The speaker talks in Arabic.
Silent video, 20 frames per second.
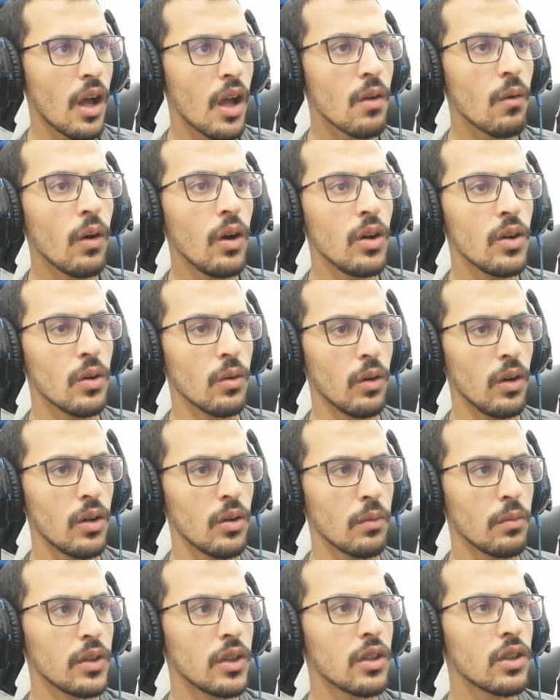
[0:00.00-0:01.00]
ايوه حلو
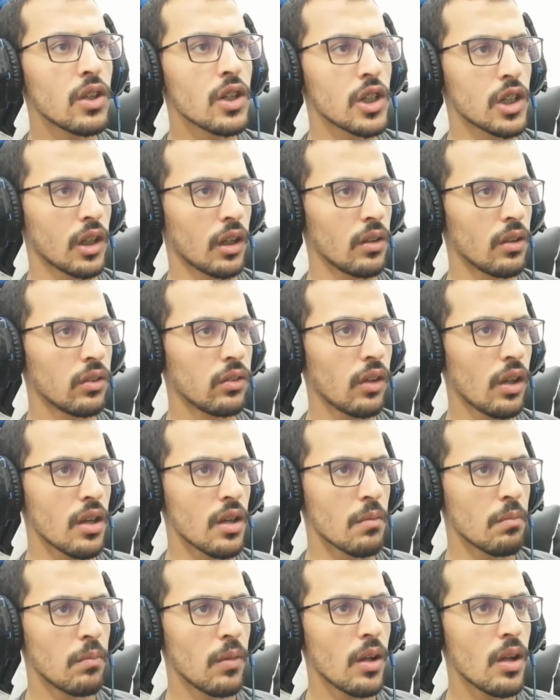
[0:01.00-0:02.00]
حلو بدي تشتغل
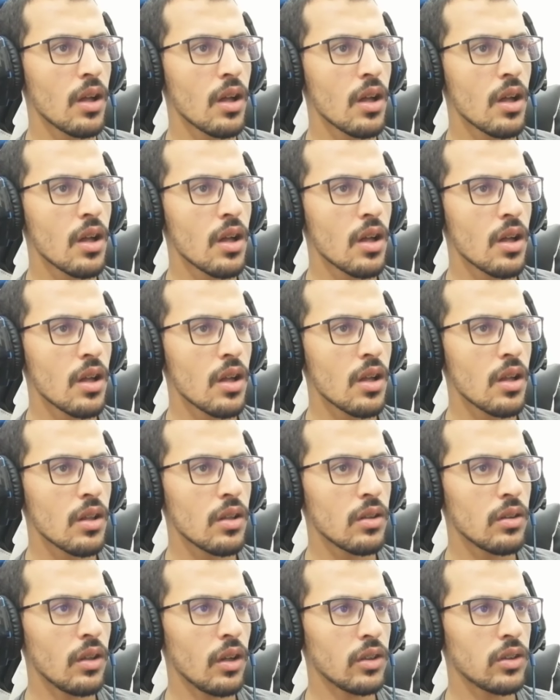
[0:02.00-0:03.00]
طيب
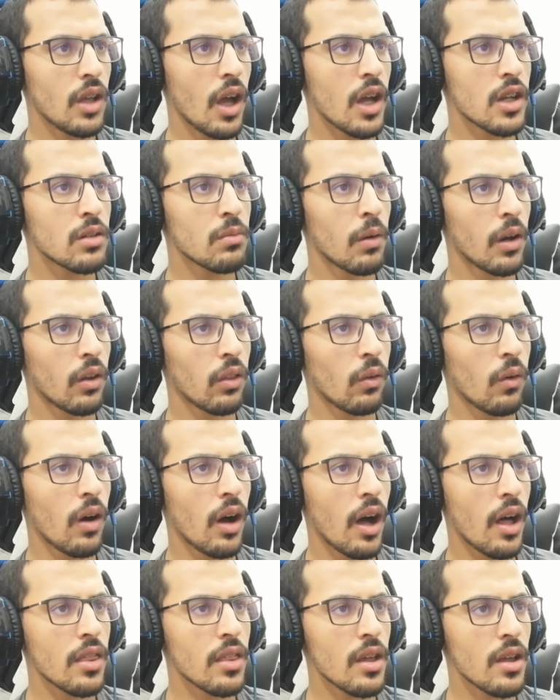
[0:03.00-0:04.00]
نحتاج برضو
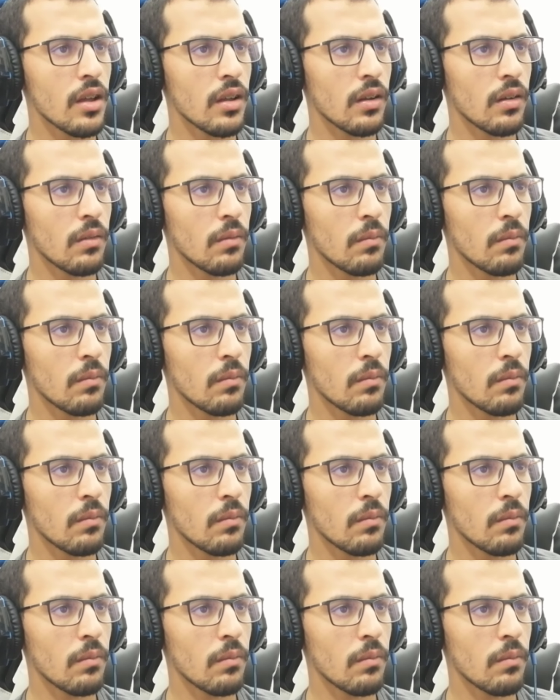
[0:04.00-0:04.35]
هذه